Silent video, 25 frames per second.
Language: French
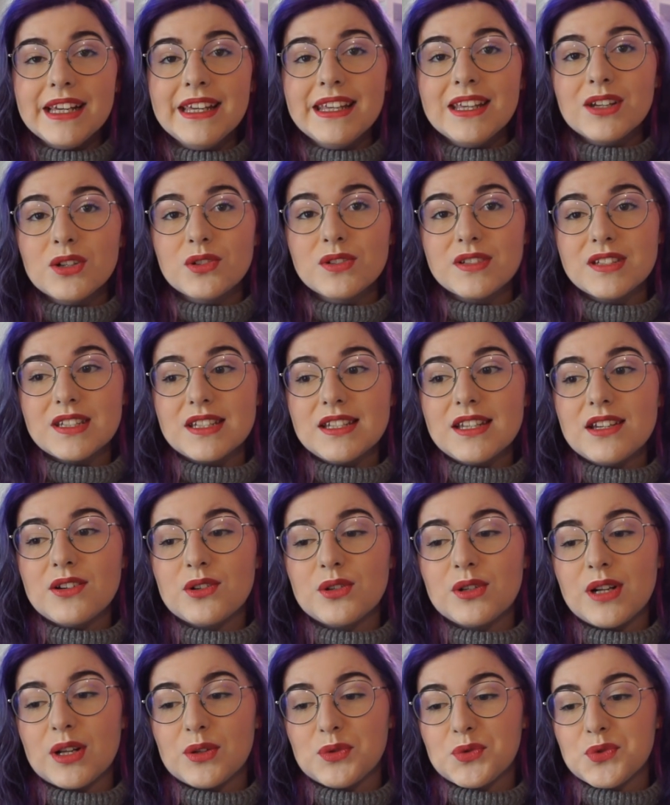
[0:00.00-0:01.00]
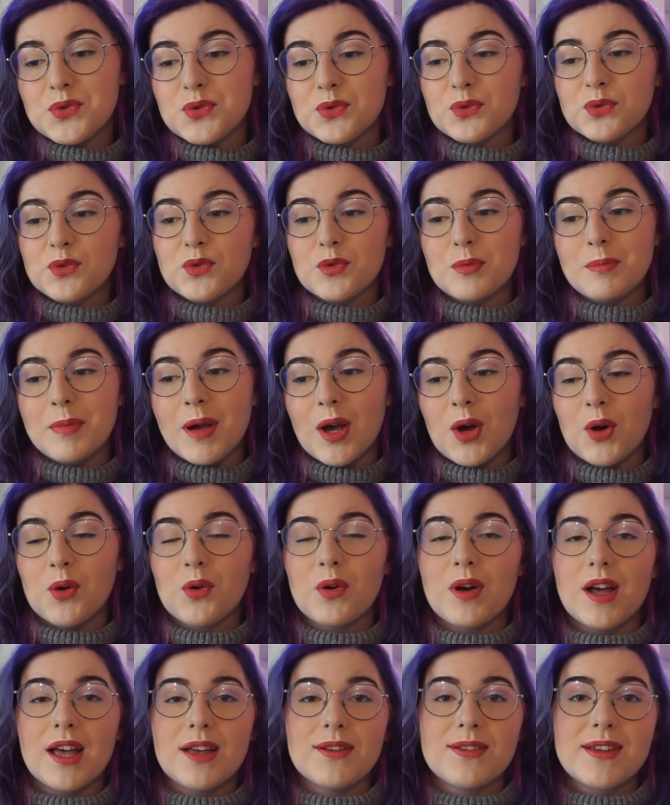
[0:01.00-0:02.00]
Et il y a aussi euh, la notion du
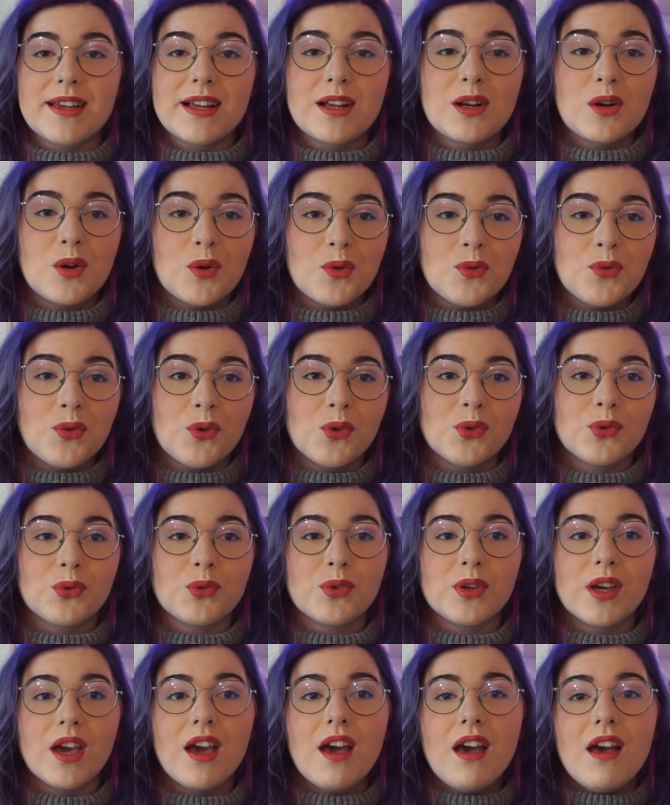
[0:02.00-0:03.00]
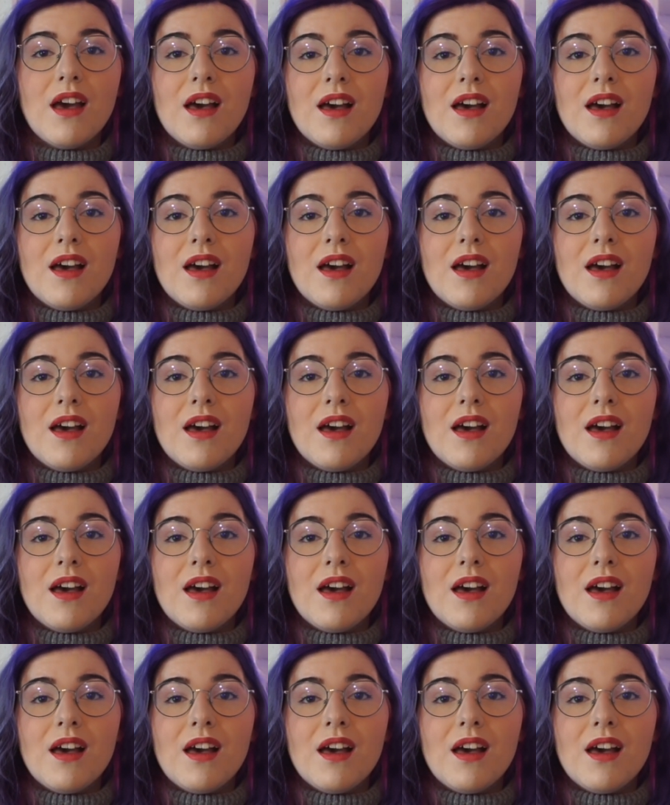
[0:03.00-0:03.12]
parent avec l'enfant. Donc